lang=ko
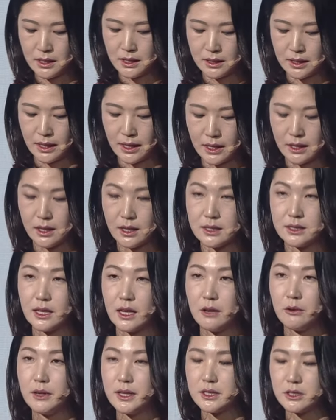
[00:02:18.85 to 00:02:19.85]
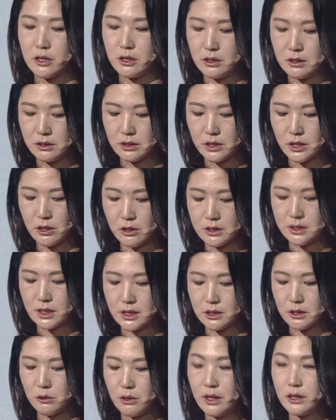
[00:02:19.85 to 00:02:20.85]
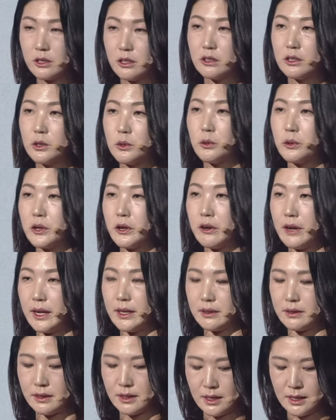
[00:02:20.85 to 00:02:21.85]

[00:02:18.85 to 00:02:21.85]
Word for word: 다양한 사회적, 경제적 환경을 고려한